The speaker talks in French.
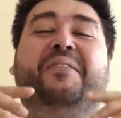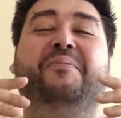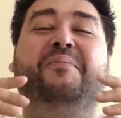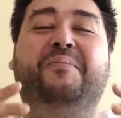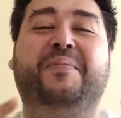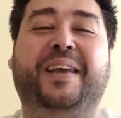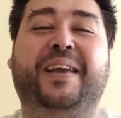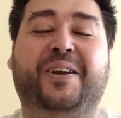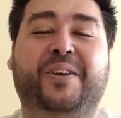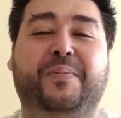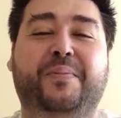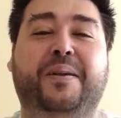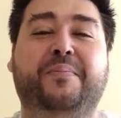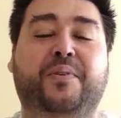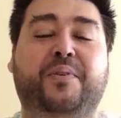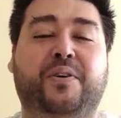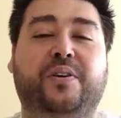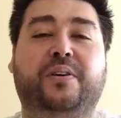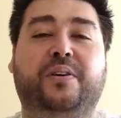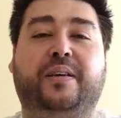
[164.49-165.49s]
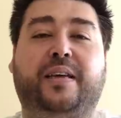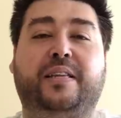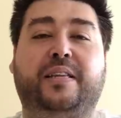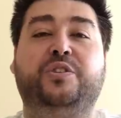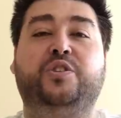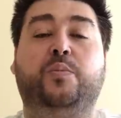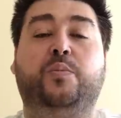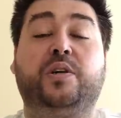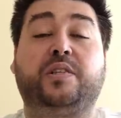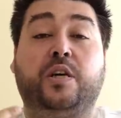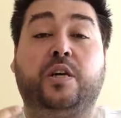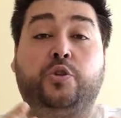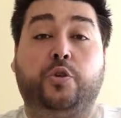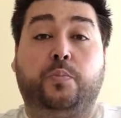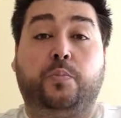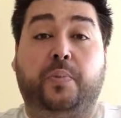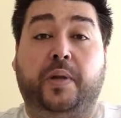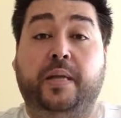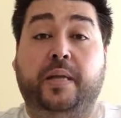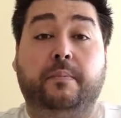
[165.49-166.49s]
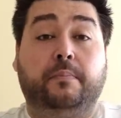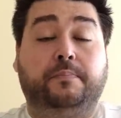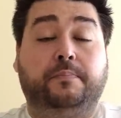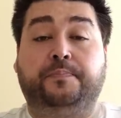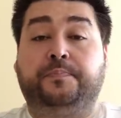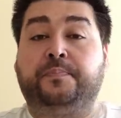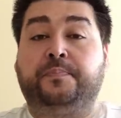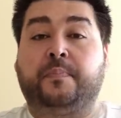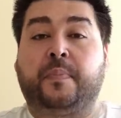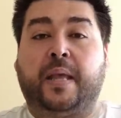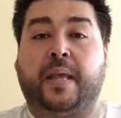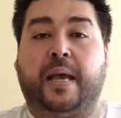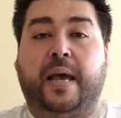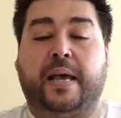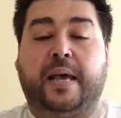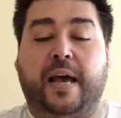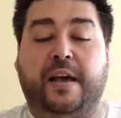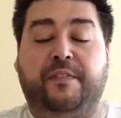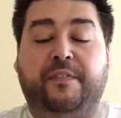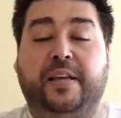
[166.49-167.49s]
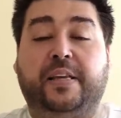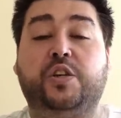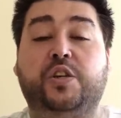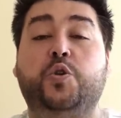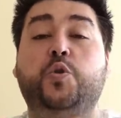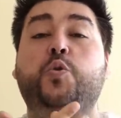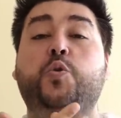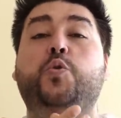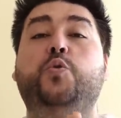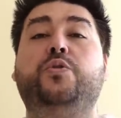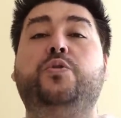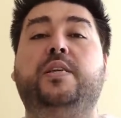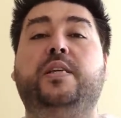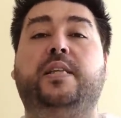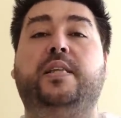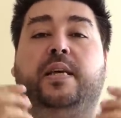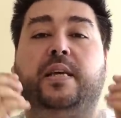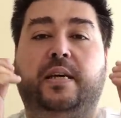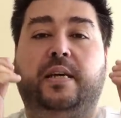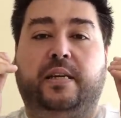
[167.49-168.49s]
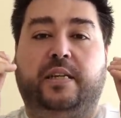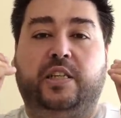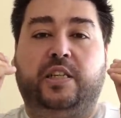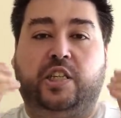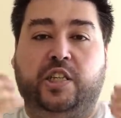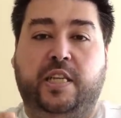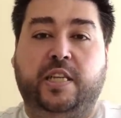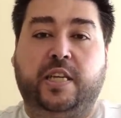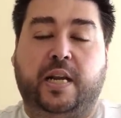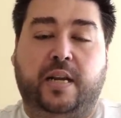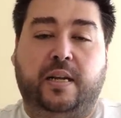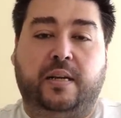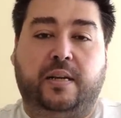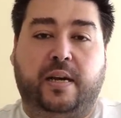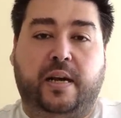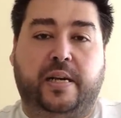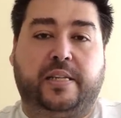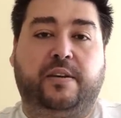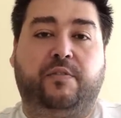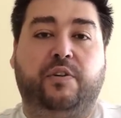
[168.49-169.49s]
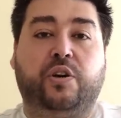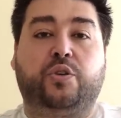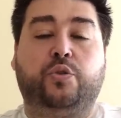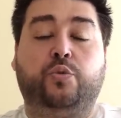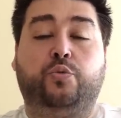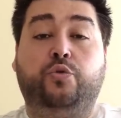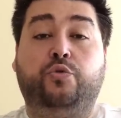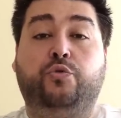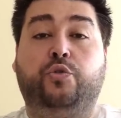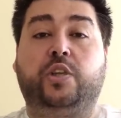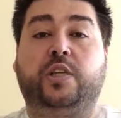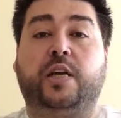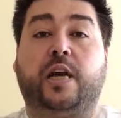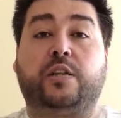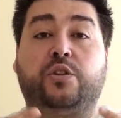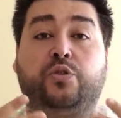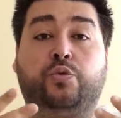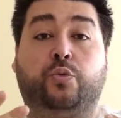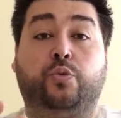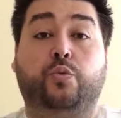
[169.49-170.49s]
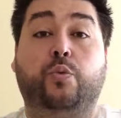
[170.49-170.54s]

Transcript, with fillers: Mais globalement, Cat in the Box, c'est un jeu de pli. Avec une idée géniale, à savoir que toutes vos cartes sont